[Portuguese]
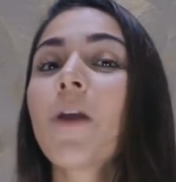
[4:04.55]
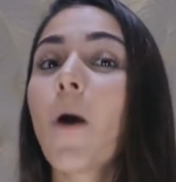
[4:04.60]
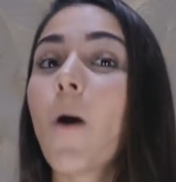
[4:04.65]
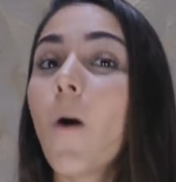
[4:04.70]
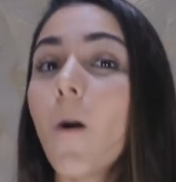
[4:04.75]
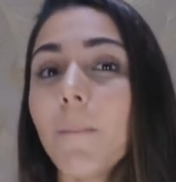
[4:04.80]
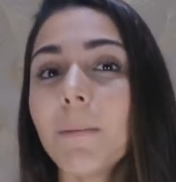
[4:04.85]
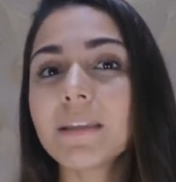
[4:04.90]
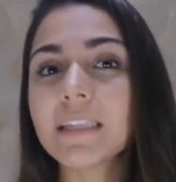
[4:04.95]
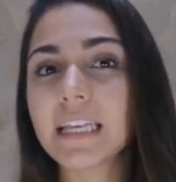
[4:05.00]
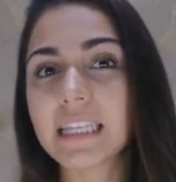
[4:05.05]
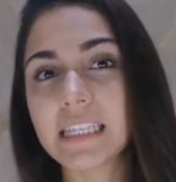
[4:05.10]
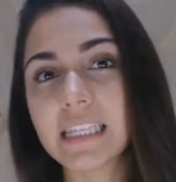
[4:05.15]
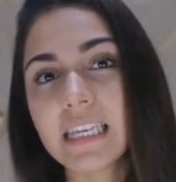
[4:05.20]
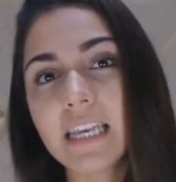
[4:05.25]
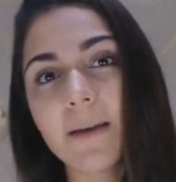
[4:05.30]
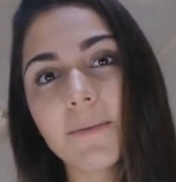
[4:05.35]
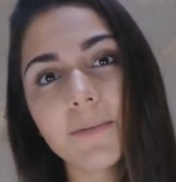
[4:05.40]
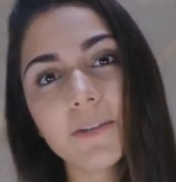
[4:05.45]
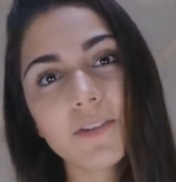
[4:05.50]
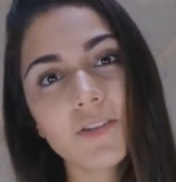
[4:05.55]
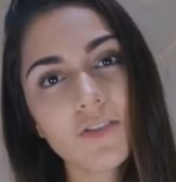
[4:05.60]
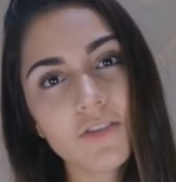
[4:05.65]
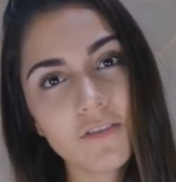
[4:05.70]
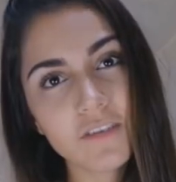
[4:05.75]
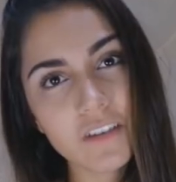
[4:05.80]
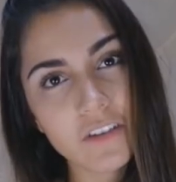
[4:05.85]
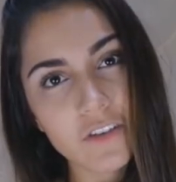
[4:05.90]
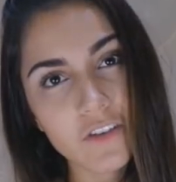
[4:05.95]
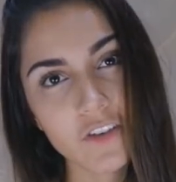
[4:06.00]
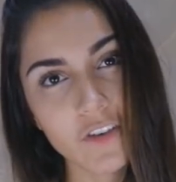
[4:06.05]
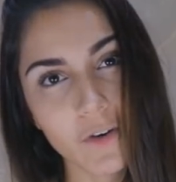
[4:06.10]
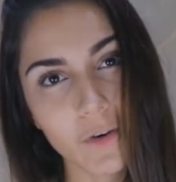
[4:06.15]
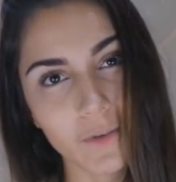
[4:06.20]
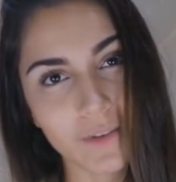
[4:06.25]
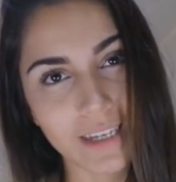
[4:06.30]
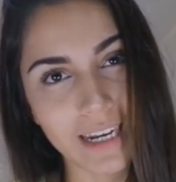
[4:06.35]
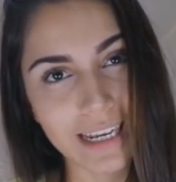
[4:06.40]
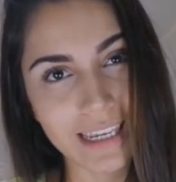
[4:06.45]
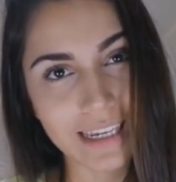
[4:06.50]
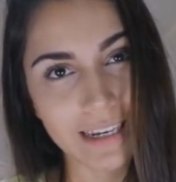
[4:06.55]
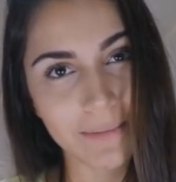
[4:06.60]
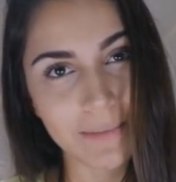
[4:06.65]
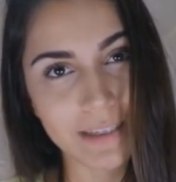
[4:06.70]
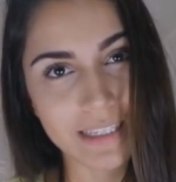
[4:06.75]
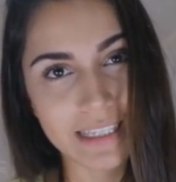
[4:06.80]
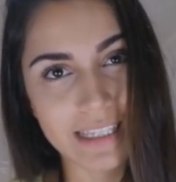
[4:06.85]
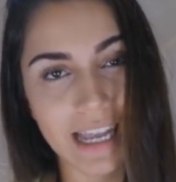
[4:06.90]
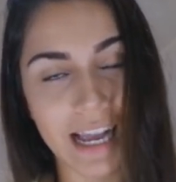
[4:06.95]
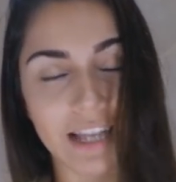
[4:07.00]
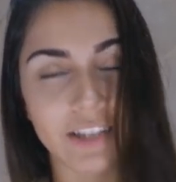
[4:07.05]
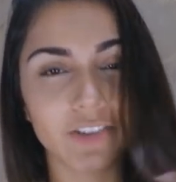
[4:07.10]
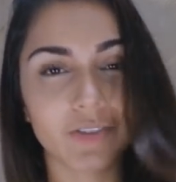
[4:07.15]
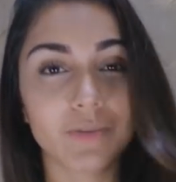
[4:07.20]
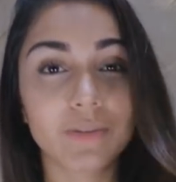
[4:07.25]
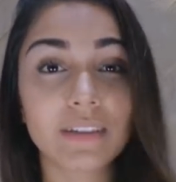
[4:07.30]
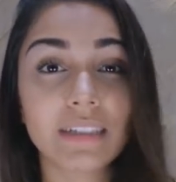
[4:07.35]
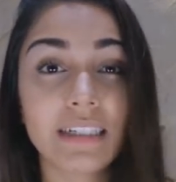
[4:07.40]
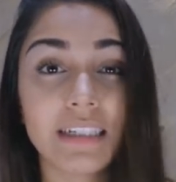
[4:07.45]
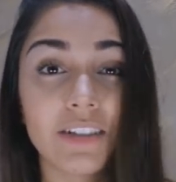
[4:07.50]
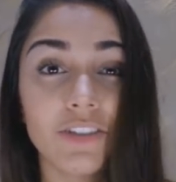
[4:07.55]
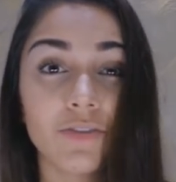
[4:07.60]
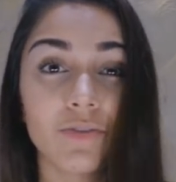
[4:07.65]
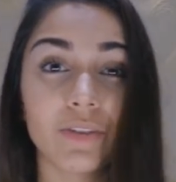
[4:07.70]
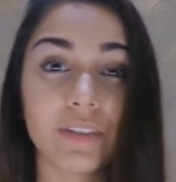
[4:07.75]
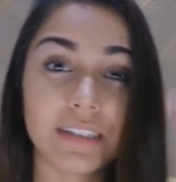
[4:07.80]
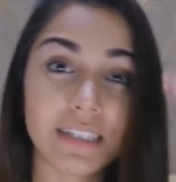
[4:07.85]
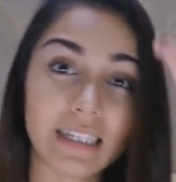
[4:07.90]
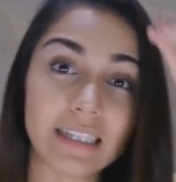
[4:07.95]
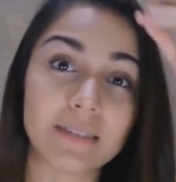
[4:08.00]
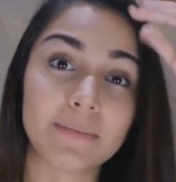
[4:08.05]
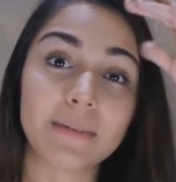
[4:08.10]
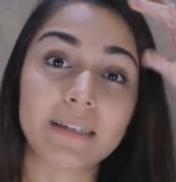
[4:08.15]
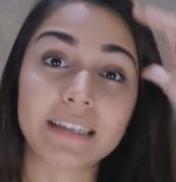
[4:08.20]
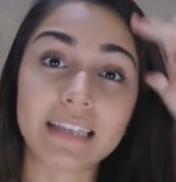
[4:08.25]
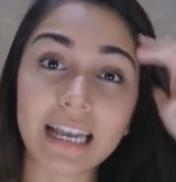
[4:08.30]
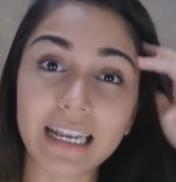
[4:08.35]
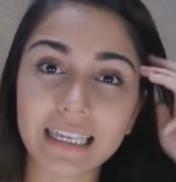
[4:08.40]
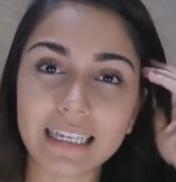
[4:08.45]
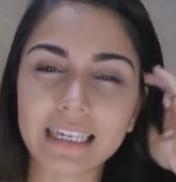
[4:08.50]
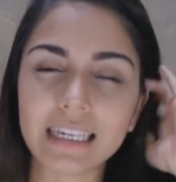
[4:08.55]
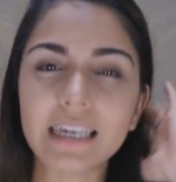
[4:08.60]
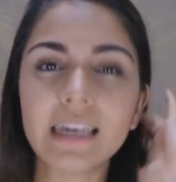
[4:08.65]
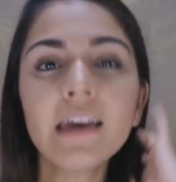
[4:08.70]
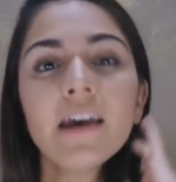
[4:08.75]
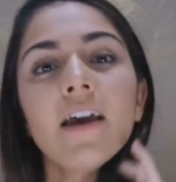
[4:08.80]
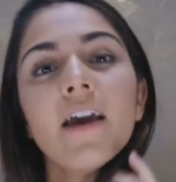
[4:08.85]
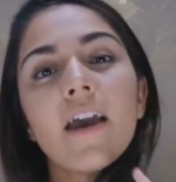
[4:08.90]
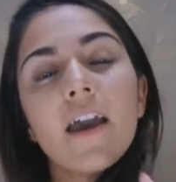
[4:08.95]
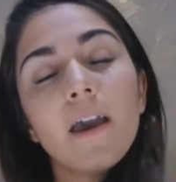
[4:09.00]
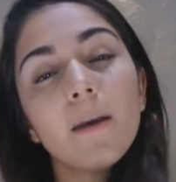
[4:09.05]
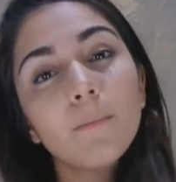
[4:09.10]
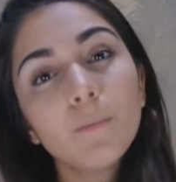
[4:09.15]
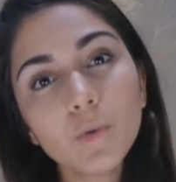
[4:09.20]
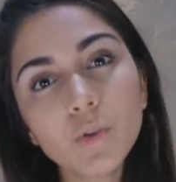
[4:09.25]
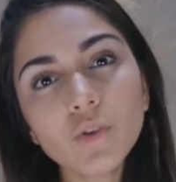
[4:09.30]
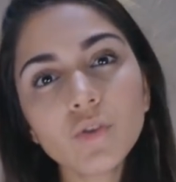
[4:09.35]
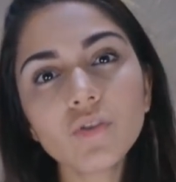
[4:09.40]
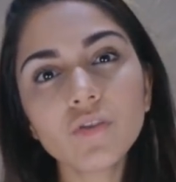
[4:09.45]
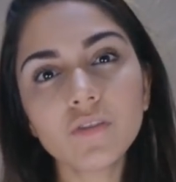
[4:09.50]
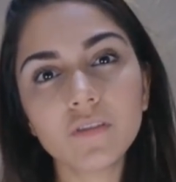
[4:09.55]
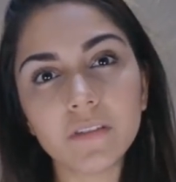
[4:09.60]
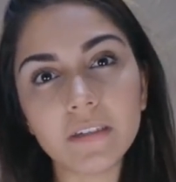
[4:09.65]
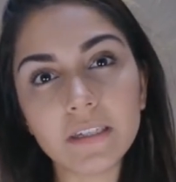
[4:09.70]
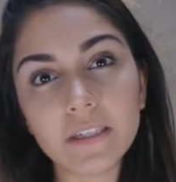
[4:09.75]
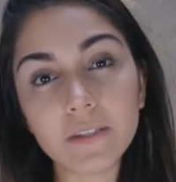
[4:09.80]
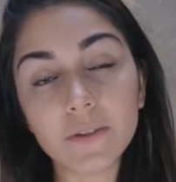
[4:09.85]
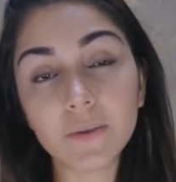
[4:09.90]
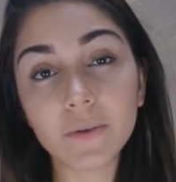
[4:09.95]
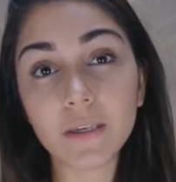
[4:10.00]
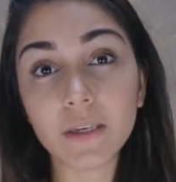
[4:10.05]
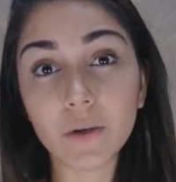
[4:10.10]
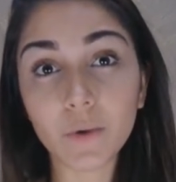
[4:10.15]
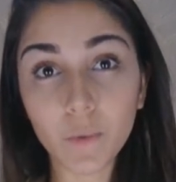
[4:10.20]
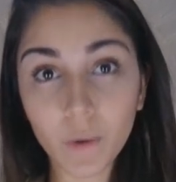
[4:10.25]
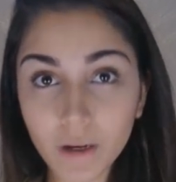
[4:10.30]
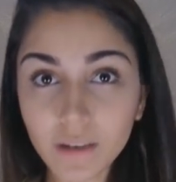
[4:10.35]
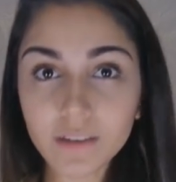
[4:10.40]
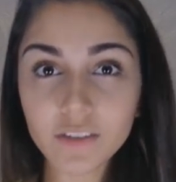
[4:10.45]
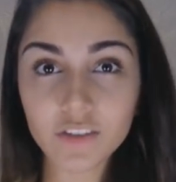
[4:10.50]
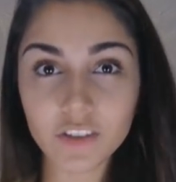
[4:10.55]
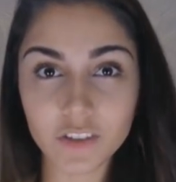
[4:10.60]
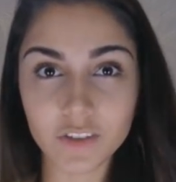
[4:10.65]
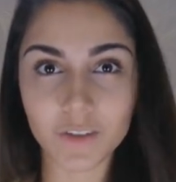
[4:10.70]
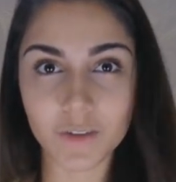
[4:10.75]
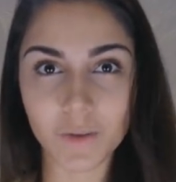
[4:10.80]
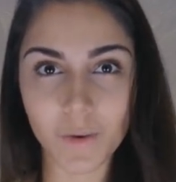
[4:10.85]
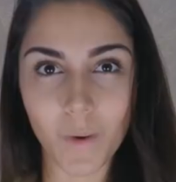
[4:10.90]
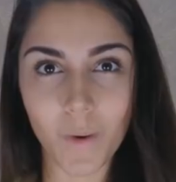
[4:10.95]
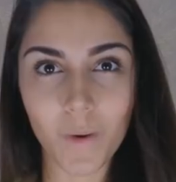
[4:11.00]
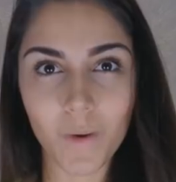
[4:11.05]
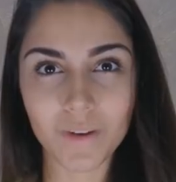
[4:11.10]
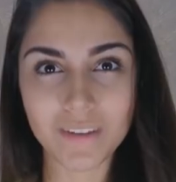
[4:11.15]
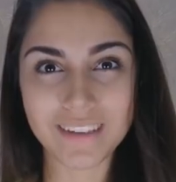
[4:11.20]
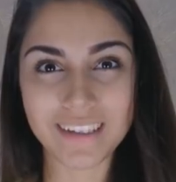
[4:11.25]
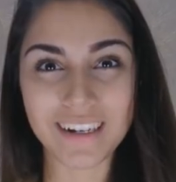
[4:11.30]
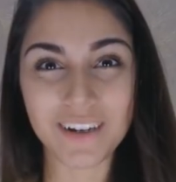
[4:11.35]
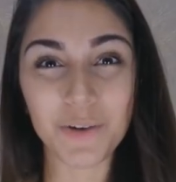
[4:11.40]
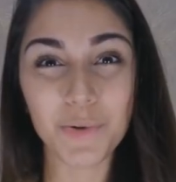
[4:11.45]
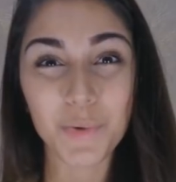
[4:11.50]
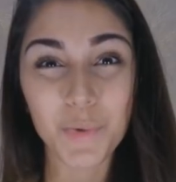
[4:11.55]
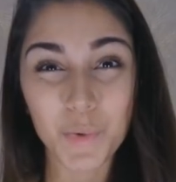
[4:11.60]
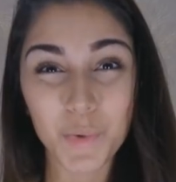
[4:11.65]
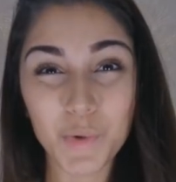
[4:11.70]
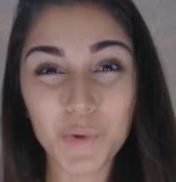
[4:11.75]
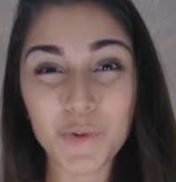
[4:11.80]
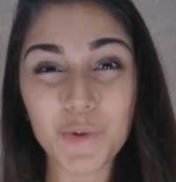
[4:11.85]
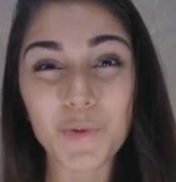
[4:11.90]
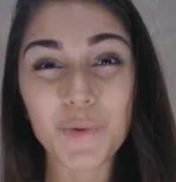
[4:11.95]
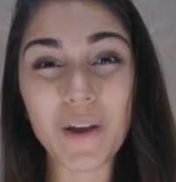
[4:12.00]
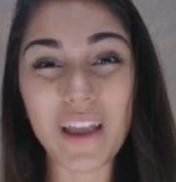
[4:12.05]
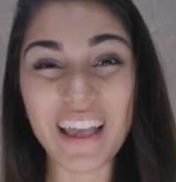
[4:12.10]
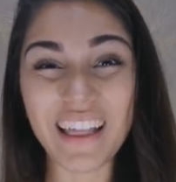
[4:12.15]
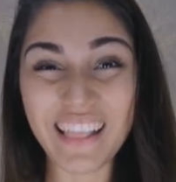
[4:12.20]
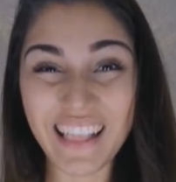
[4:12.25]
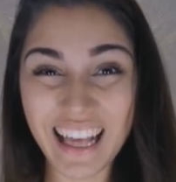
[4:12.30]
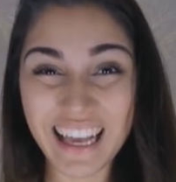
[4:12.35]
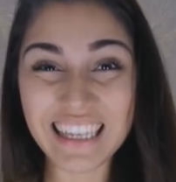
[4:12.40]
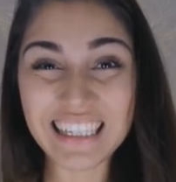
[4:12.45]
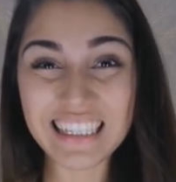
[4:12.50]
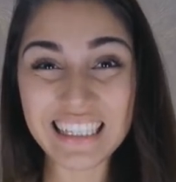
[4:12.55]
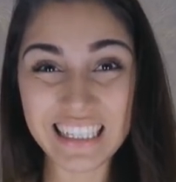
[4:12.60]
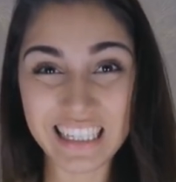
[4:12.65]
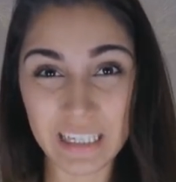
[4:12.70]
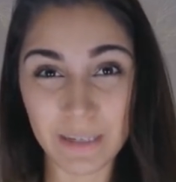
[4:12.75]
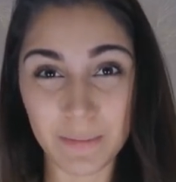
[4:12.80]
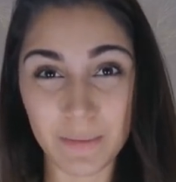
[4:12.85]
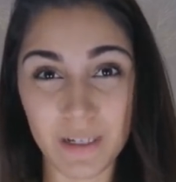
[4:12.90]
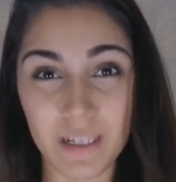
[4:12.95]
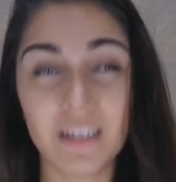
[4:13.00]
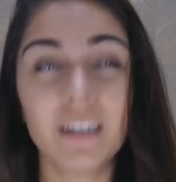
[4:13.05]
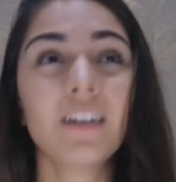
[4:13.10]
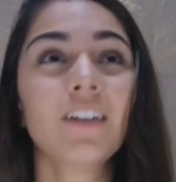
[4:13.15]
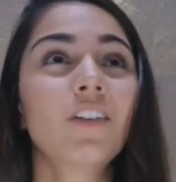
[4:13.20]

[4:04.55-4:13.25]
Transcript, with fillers: Roupas assim é muito difícil de encontrar aqui na minha cidade, não sei na de vocês, mas aqui é muito difícil e quando a gente encontra, o custo é lá em cima.